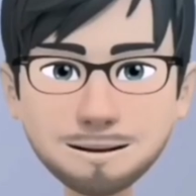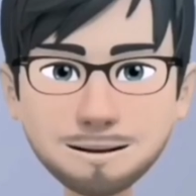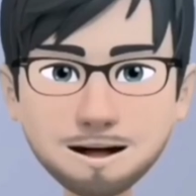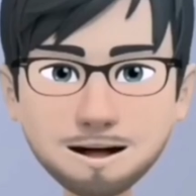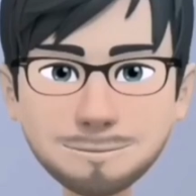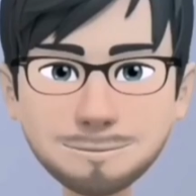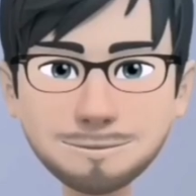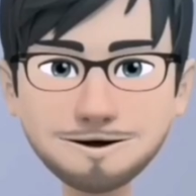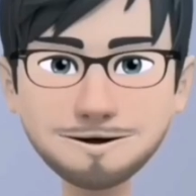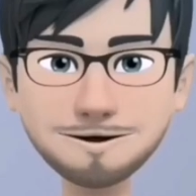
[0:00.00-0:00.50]
عمر
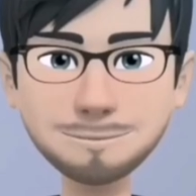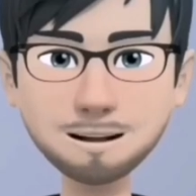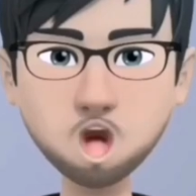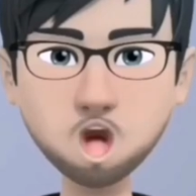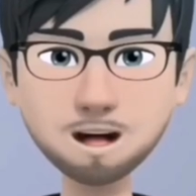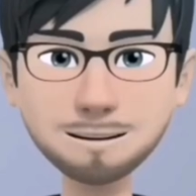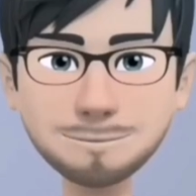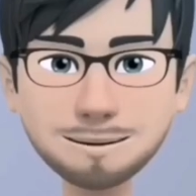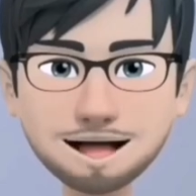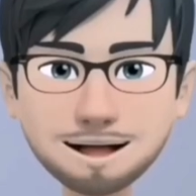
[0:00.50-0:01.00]
الطفل
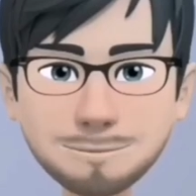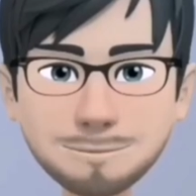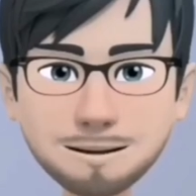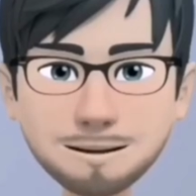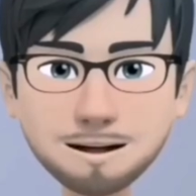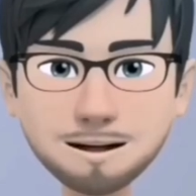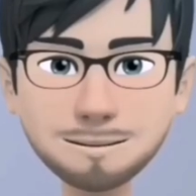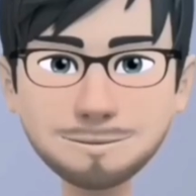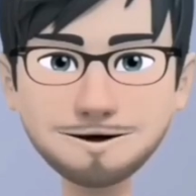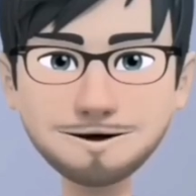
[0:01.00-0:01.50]
بالأشهر
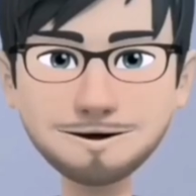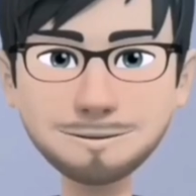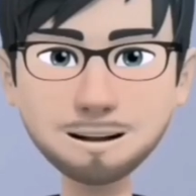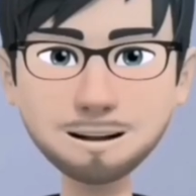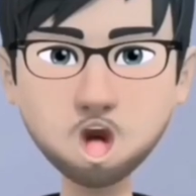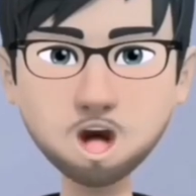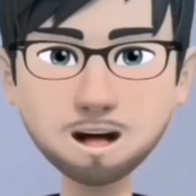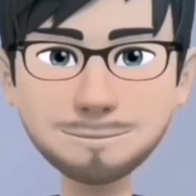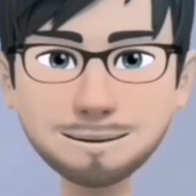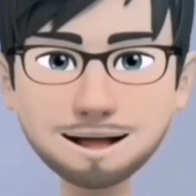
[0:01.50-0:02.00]
زائد
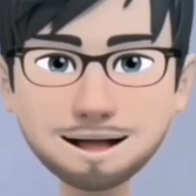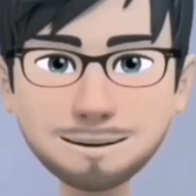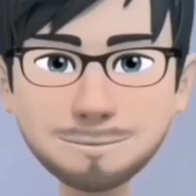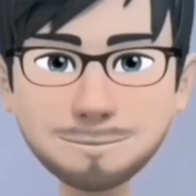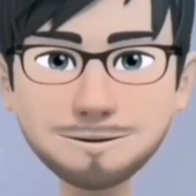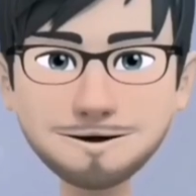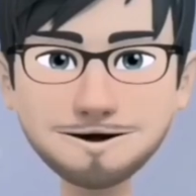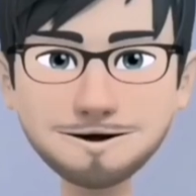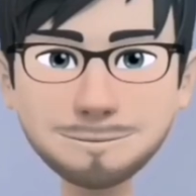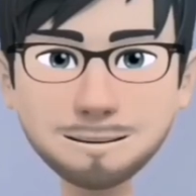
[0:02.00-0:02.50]
تسعة
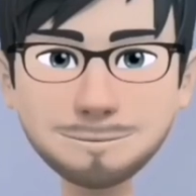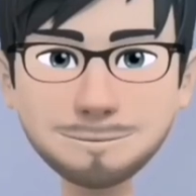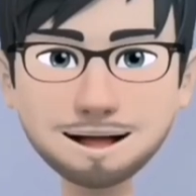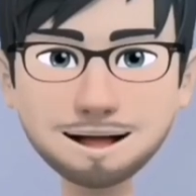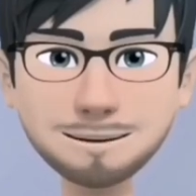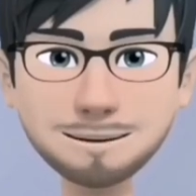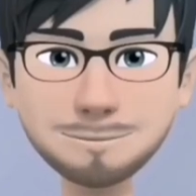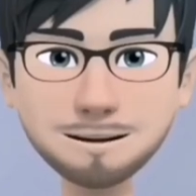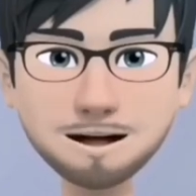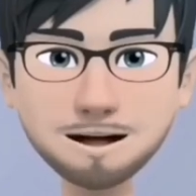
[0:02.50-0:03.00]
تقسيم
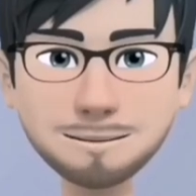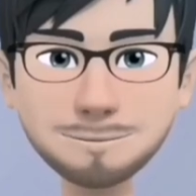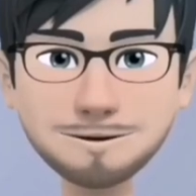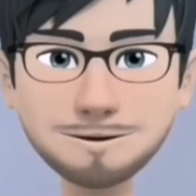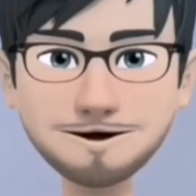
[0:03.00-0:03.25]
اثنين